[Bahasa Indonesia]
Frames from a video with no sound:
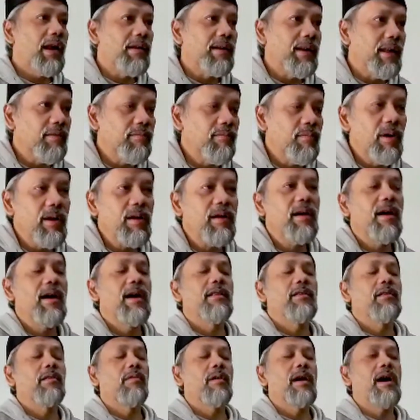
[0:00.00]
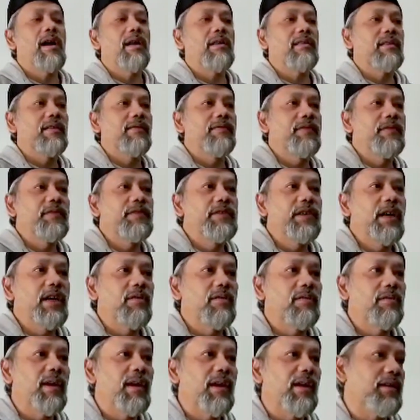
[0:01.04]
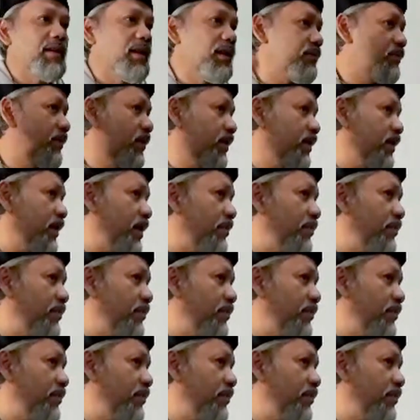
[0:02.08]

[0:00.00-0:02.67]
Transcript: network atau artificial neural network yang